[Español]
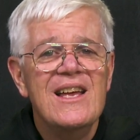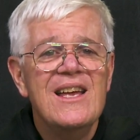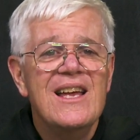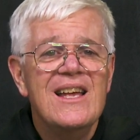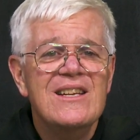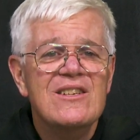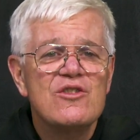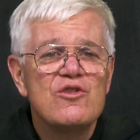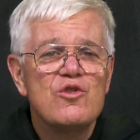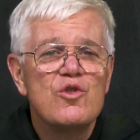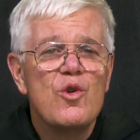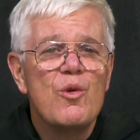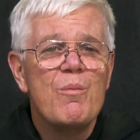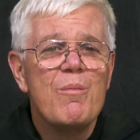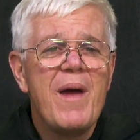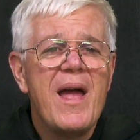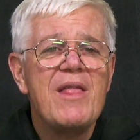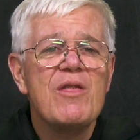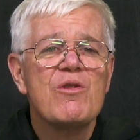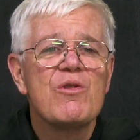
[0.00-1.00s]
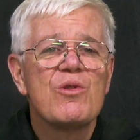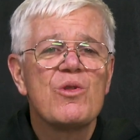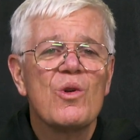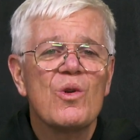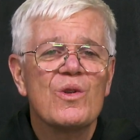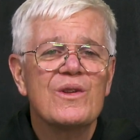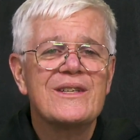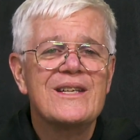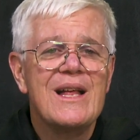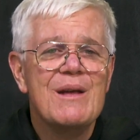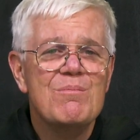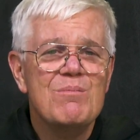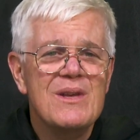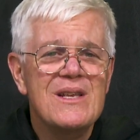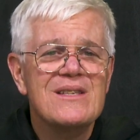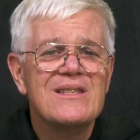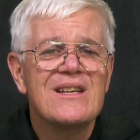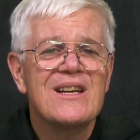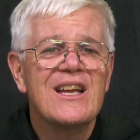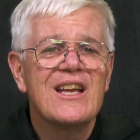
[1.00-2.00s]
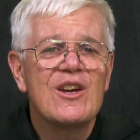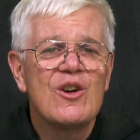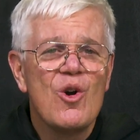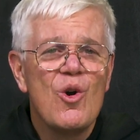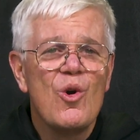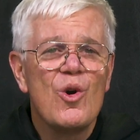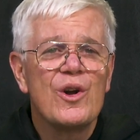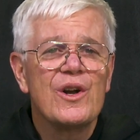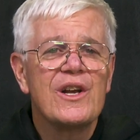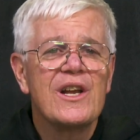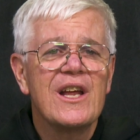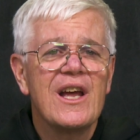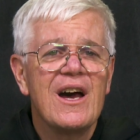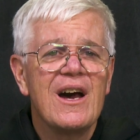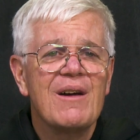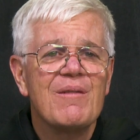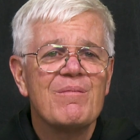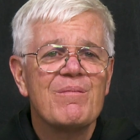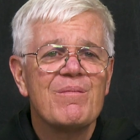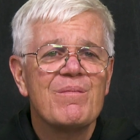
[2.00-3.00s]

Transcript: instrumentos de misericordia.